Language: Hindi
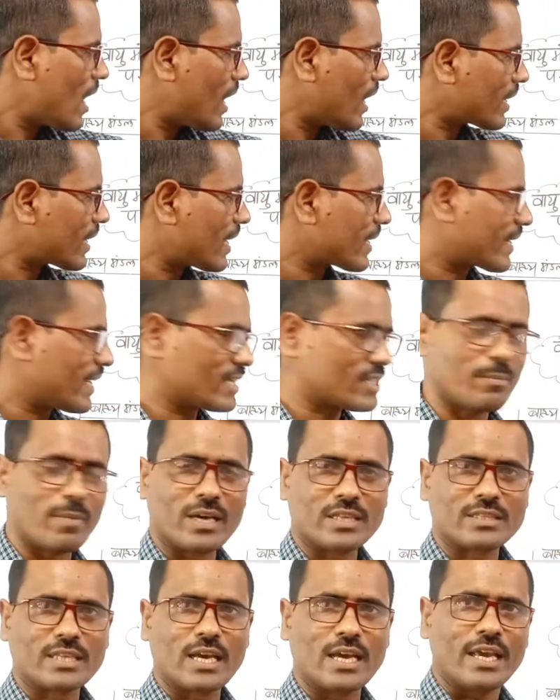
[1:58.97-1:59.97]
हल्का गैस में
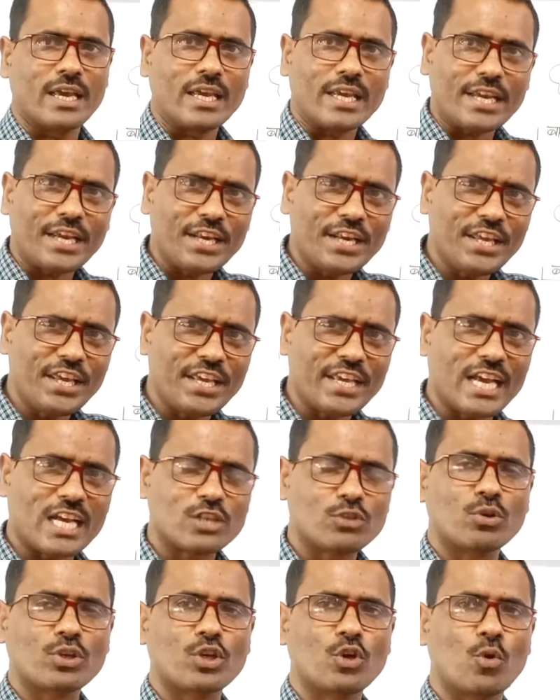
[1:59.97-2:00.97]
आता है इन्हीं
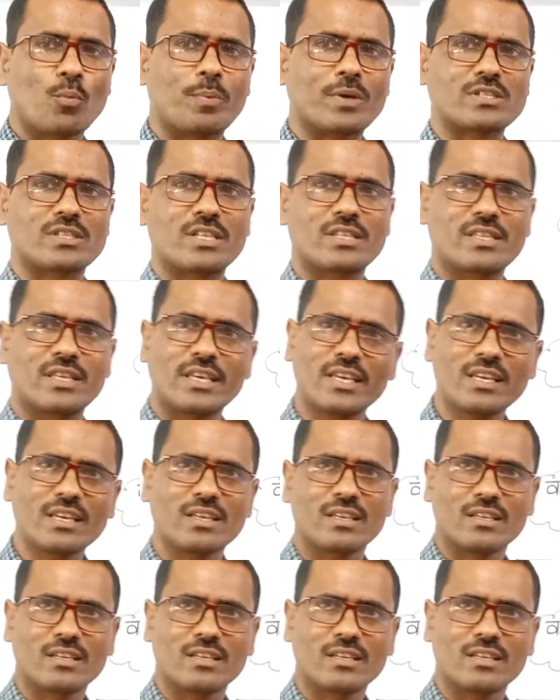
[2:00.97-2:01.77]
गैसों की उपस्थिति